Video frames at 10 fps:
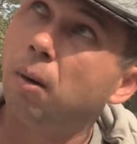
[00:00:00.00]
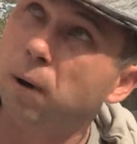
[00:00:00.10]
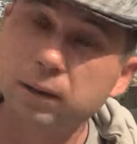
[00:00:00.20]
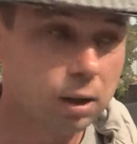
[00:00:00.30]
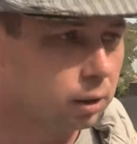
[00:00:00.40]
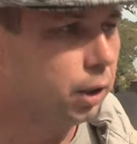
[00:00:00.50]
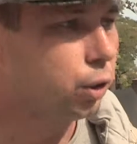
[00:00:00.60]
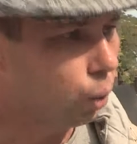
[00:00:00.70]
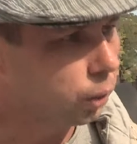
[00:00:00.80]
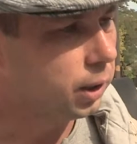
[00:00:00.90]
Потолки
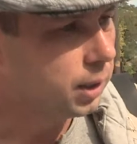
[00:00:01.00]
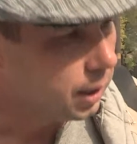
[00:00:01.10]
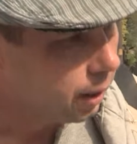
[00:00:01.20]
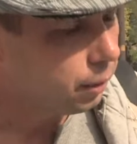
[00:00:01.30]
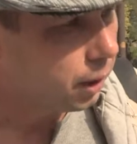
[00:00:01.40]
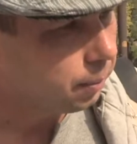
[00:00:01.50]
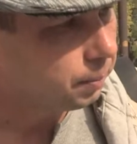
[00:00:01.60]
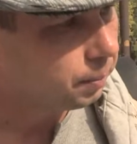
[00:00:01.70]
черные из нефти.